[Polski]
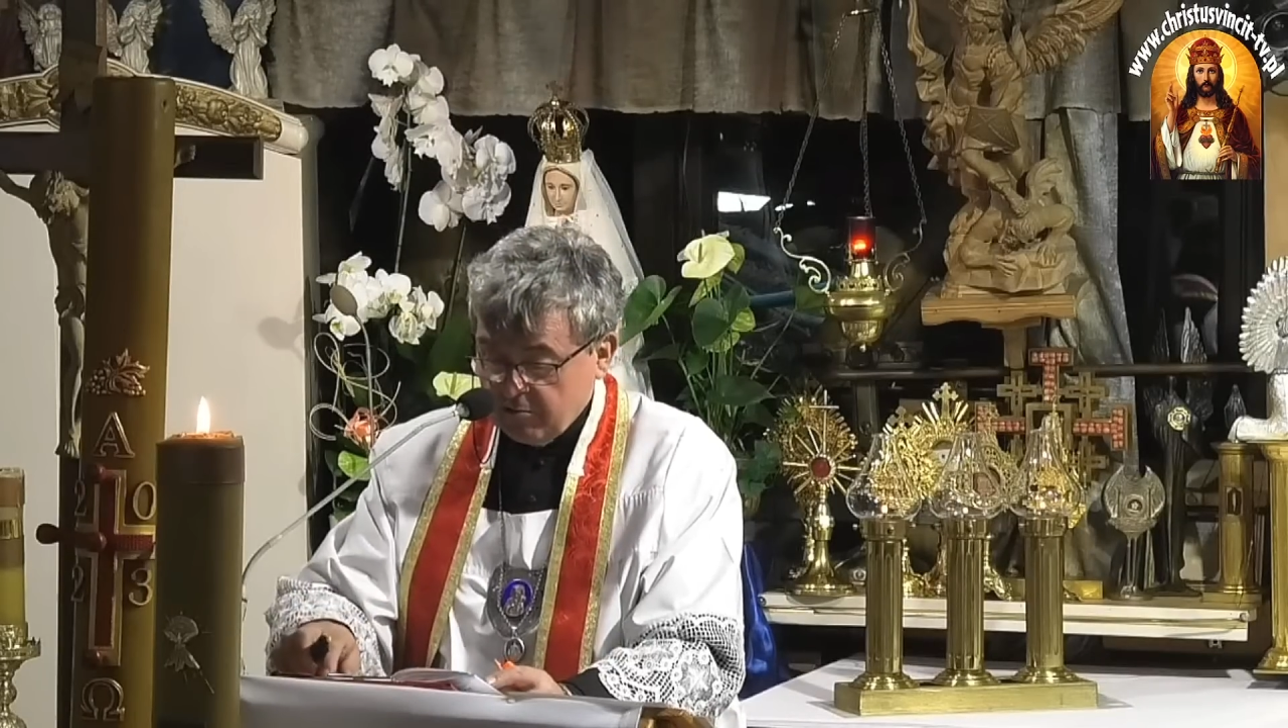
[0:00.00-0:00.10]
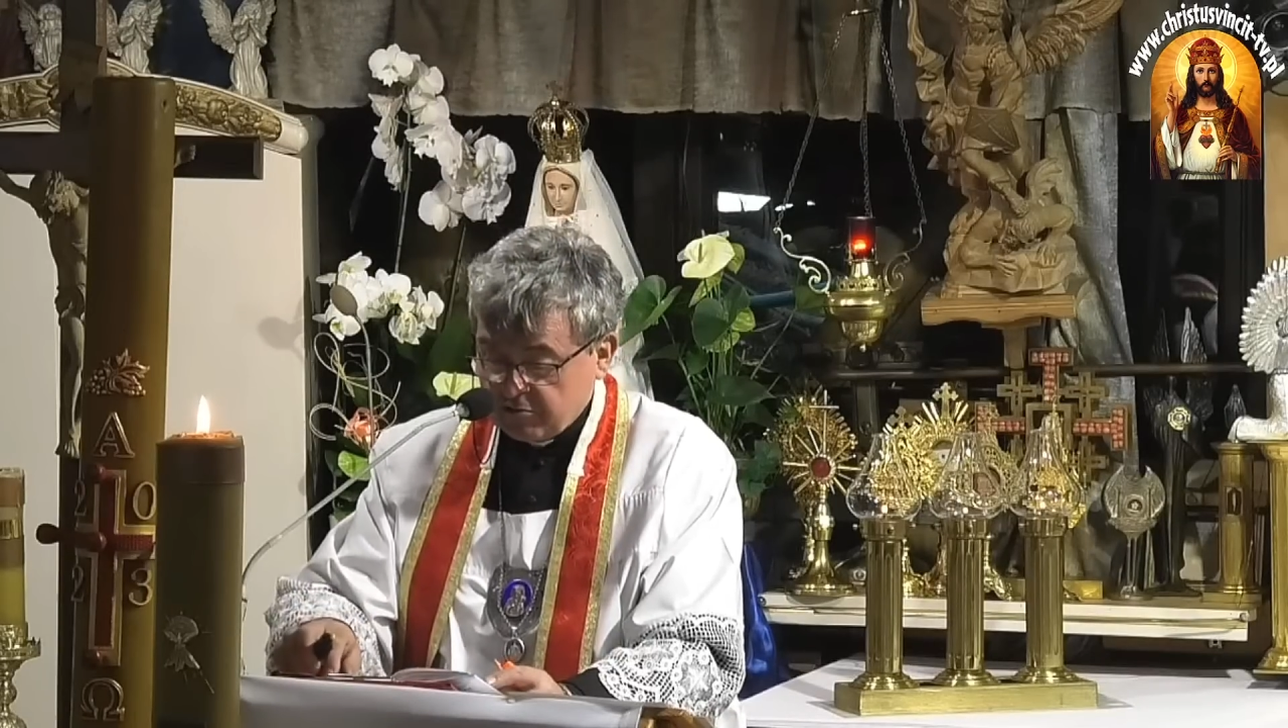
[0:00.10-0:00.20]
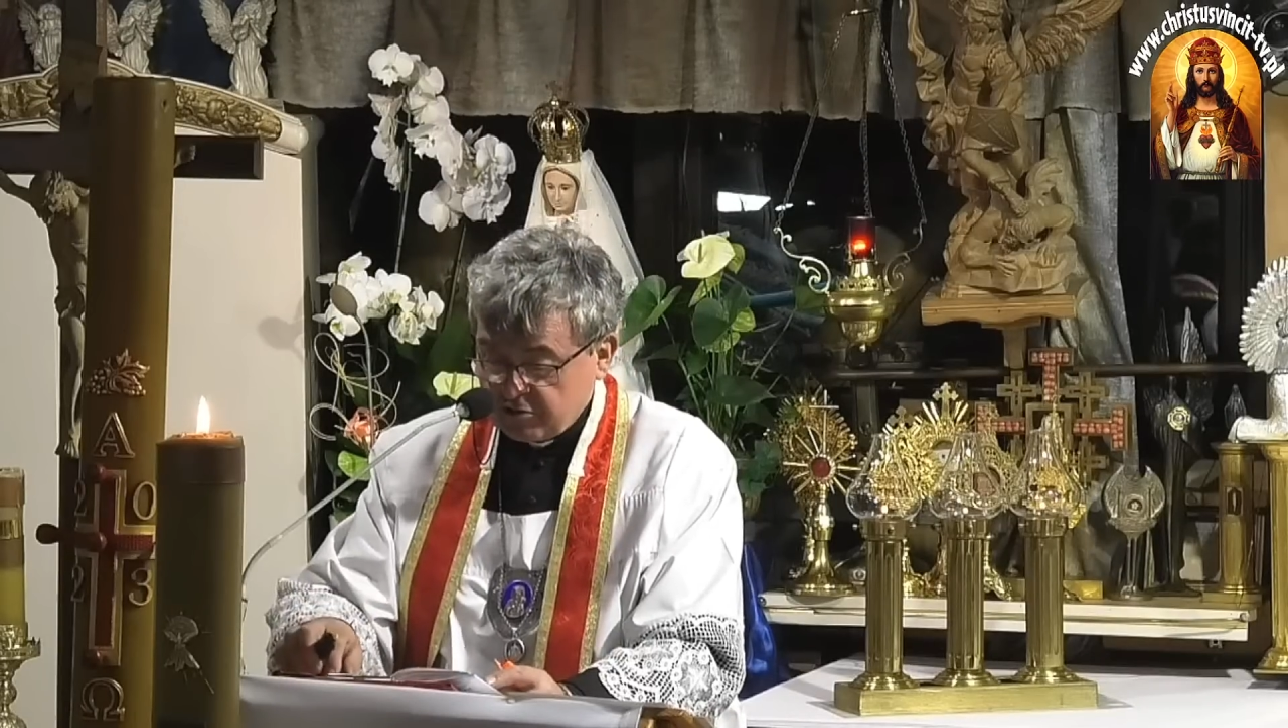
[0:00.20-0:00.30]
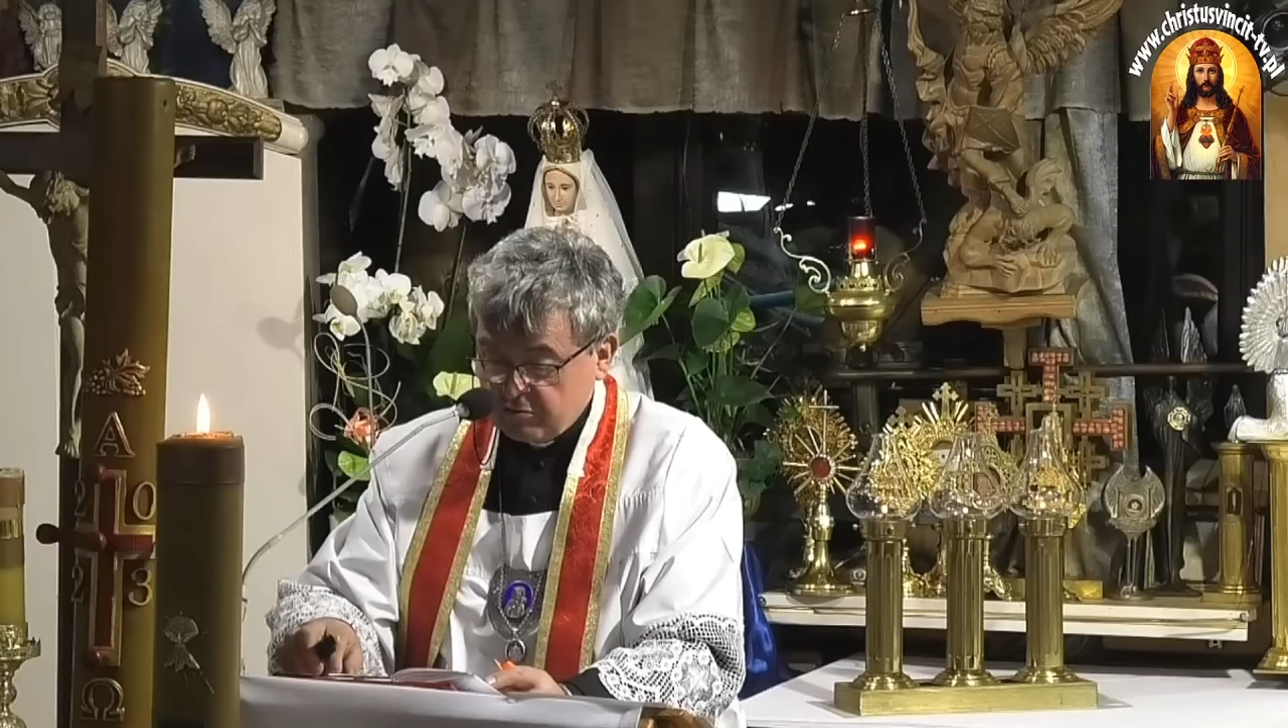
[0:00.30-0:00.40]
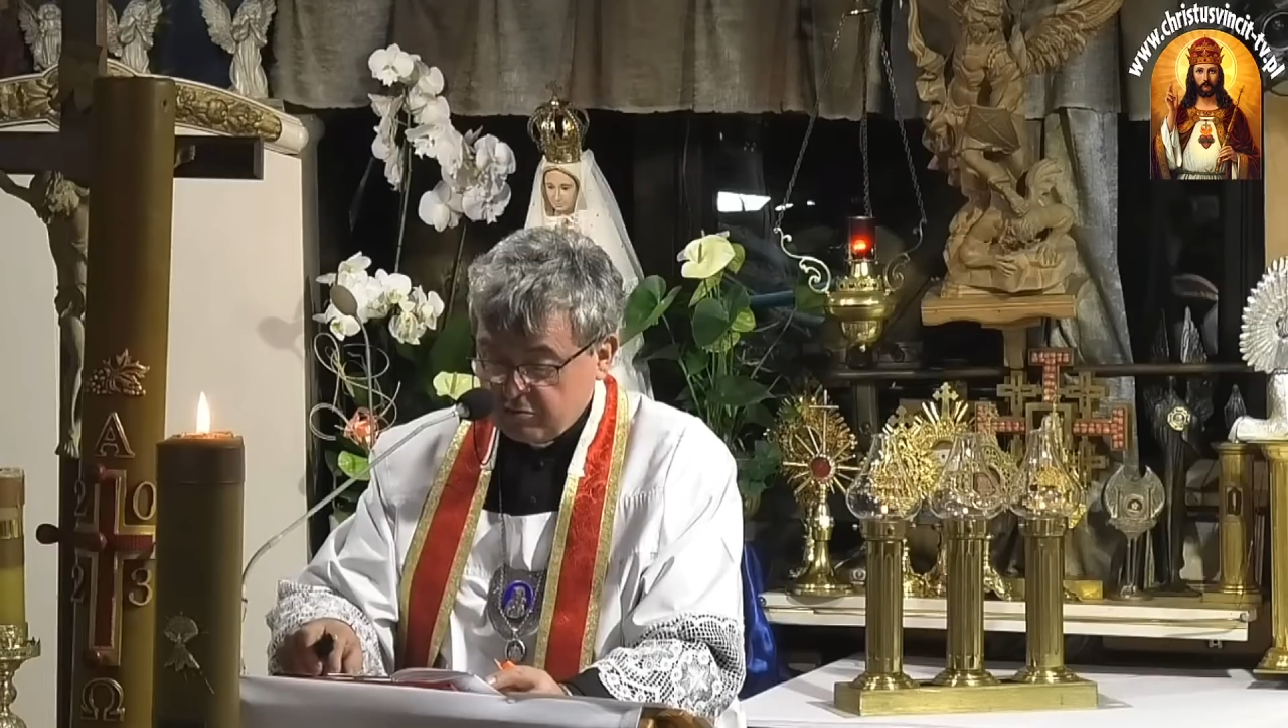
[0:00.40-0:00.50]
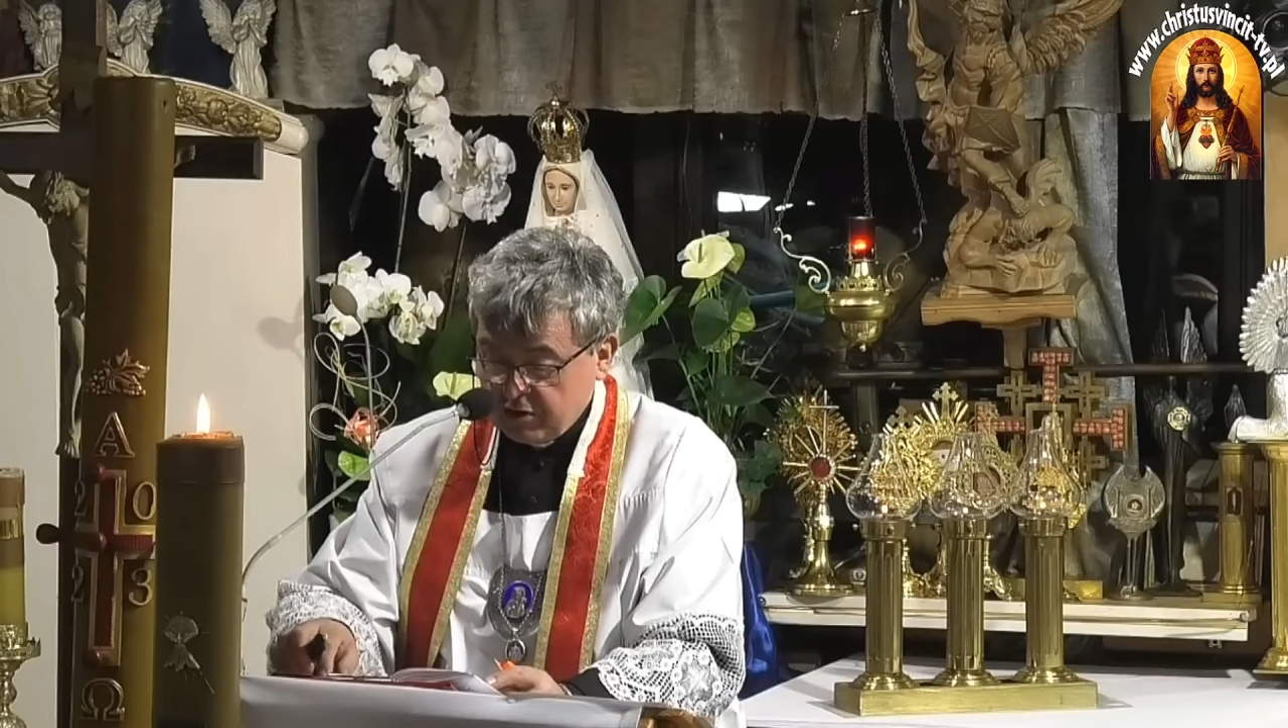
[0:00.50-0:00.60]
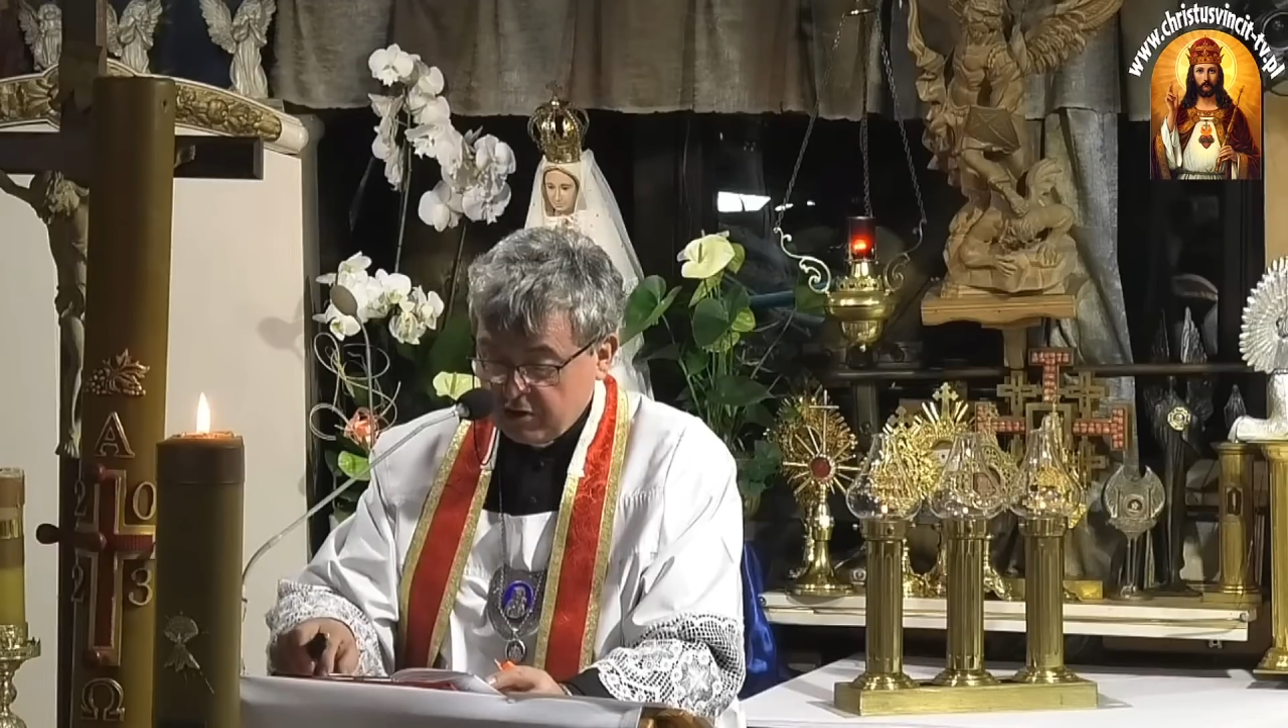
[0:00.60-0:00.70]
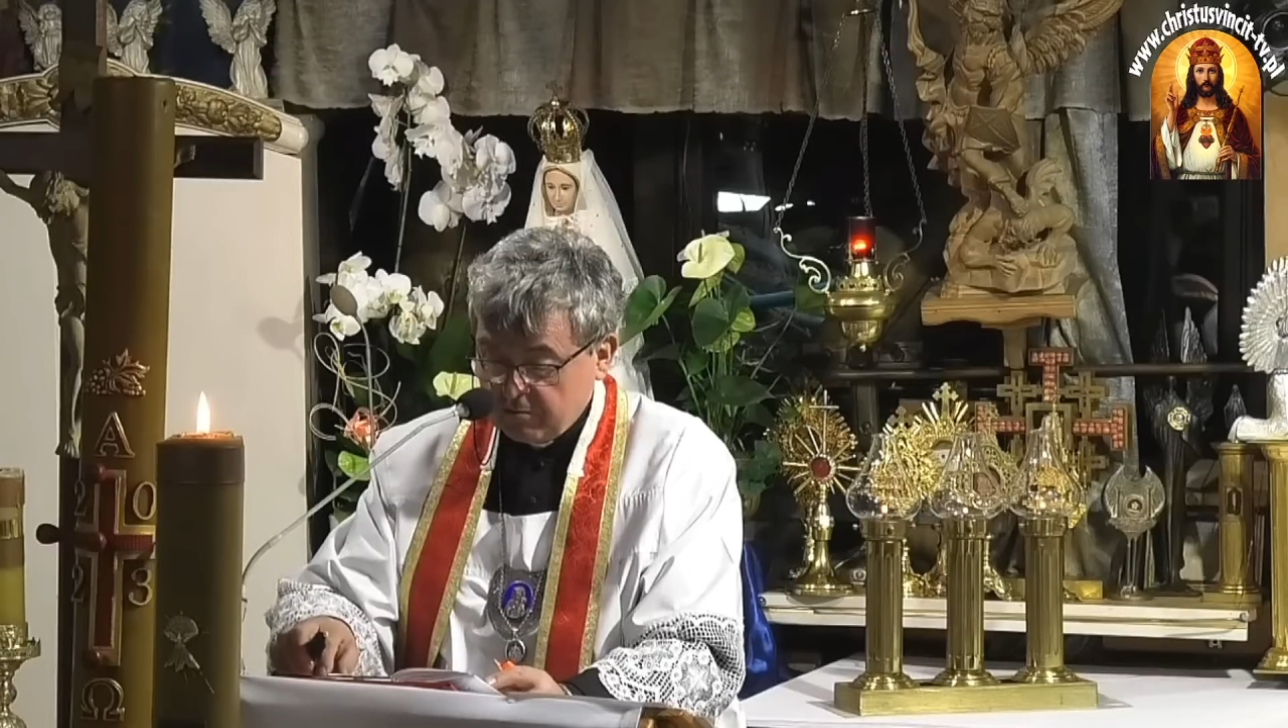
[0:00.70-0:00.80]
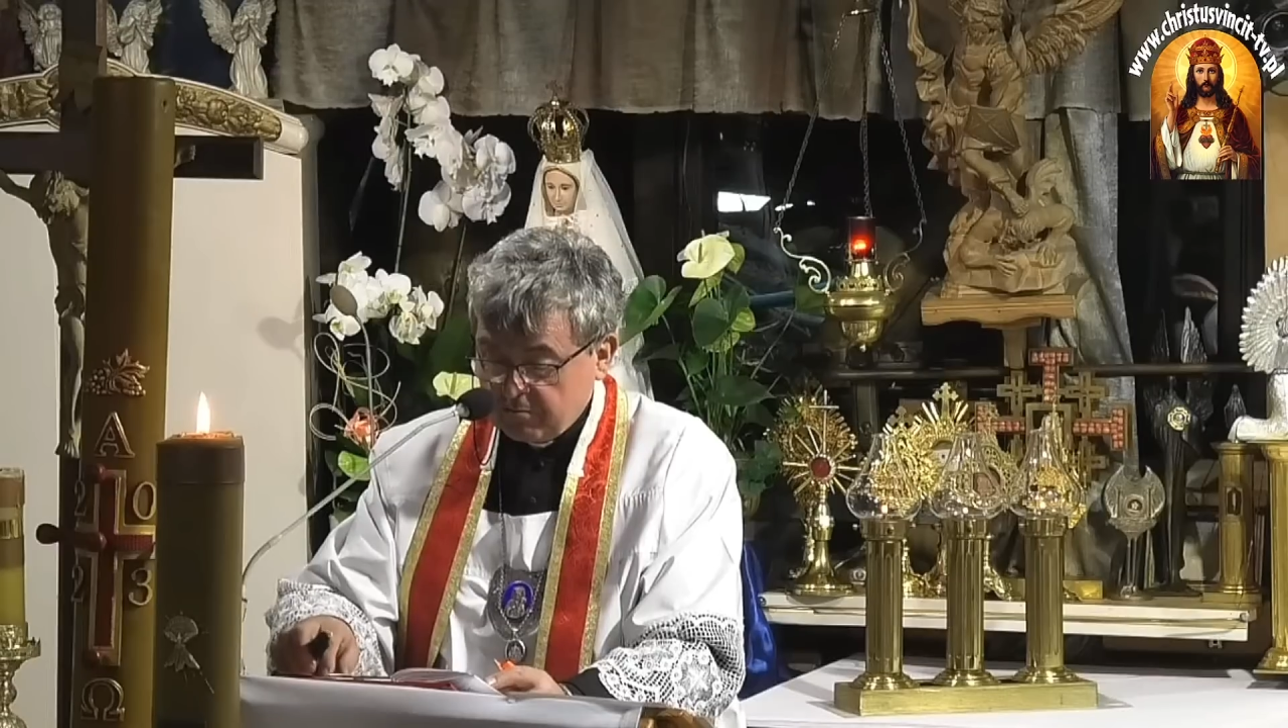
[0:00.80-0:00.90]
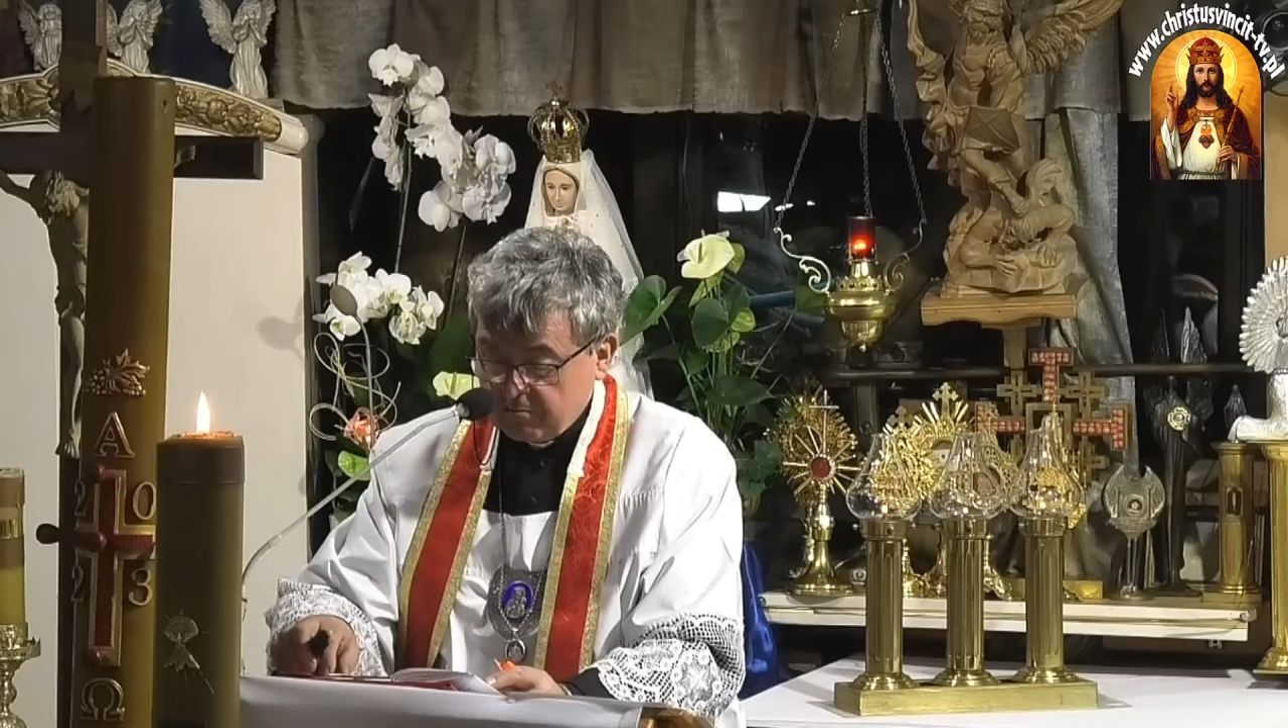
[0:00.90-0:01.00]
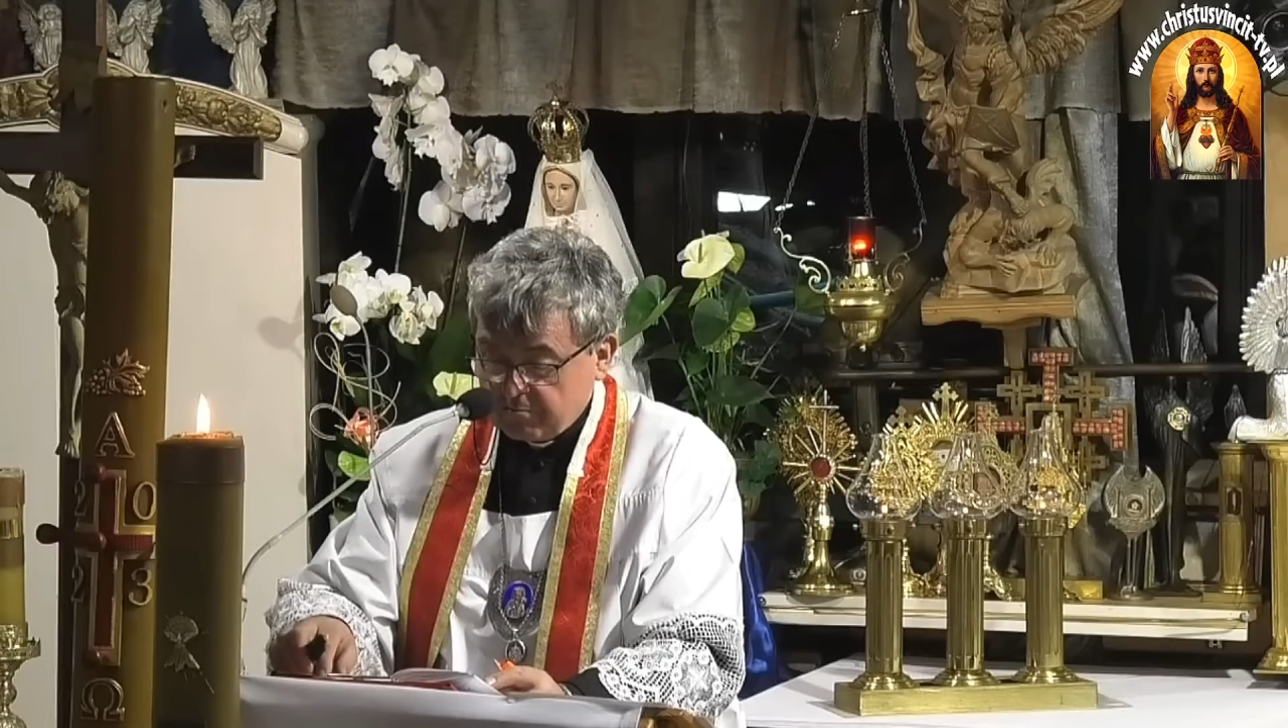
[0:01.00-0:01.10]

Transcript: przyjmuje